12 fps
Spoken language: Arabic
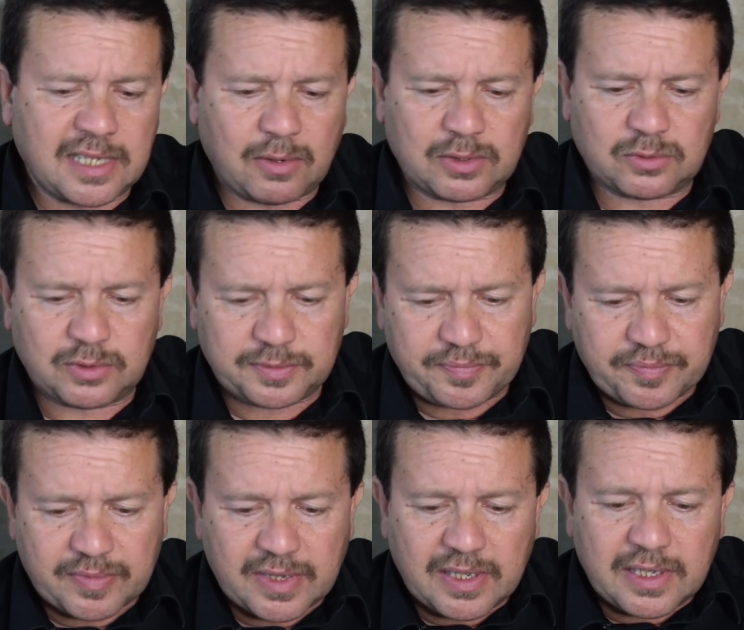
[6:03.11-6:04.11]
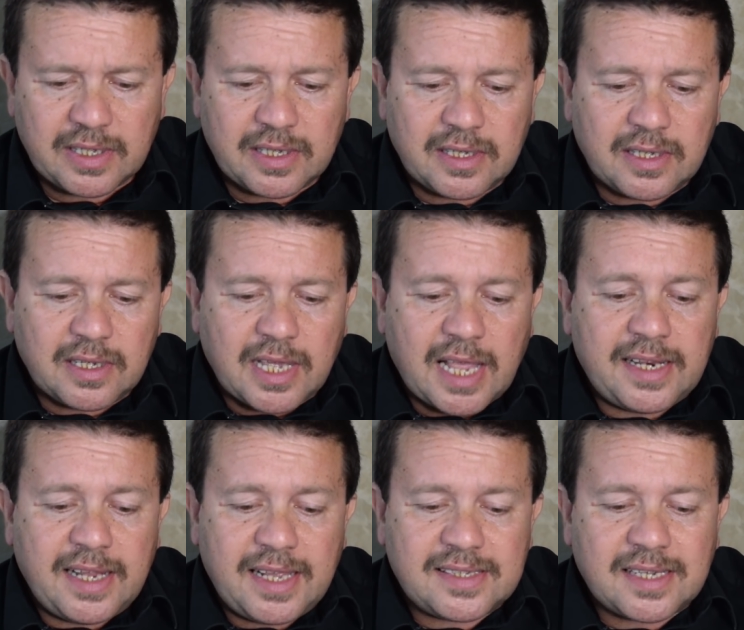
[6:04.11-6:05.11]
دعوته
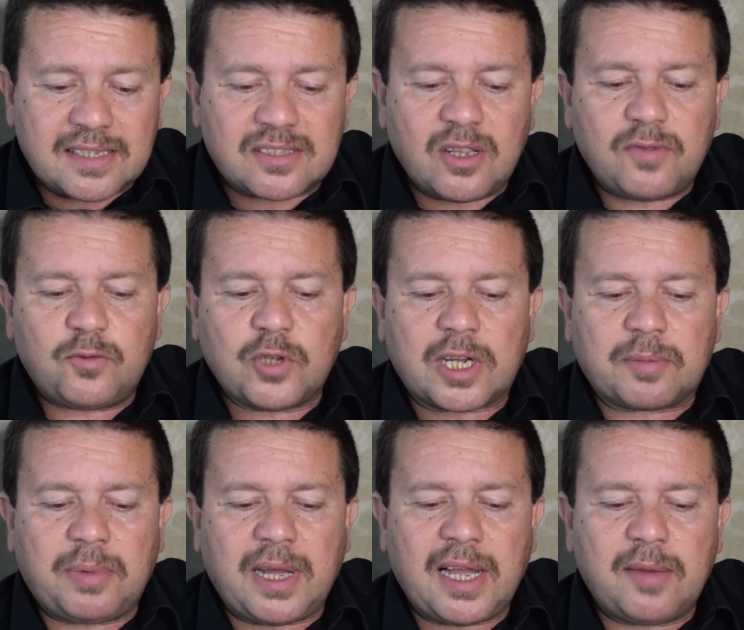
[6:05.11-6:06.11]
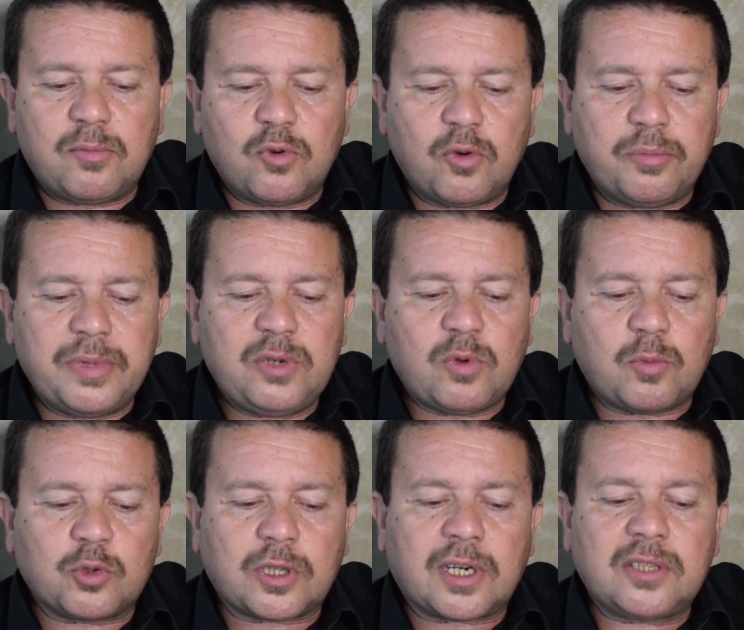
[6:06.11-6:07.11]
الناس أصناف أربعة مؤمن
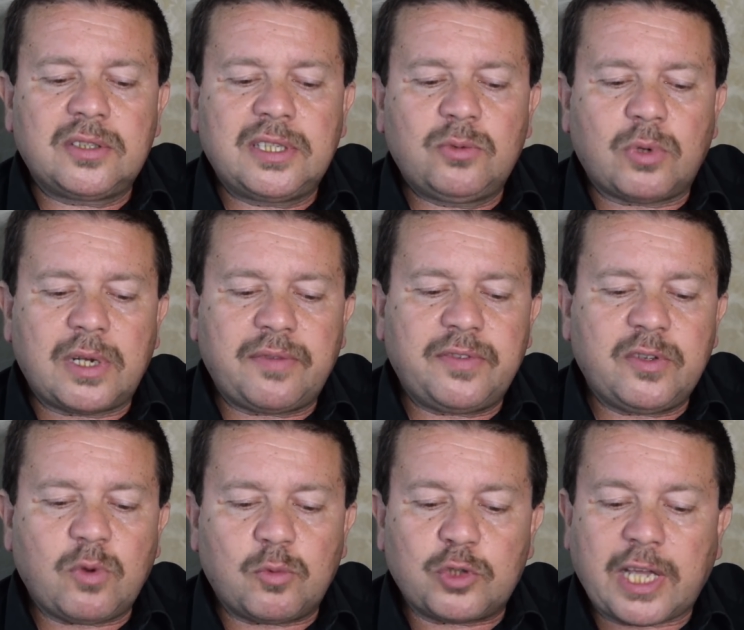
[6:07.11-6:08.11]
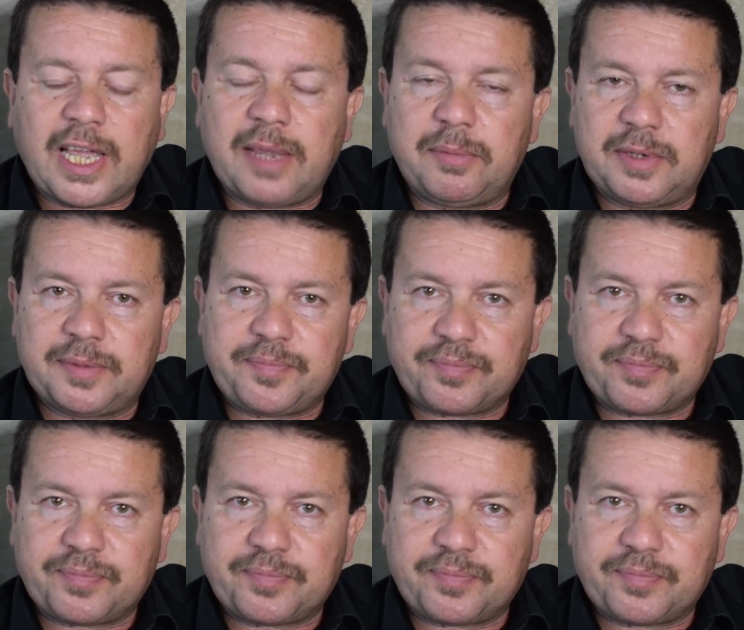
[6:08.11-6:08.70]
ومتردد ونفي ومتحامل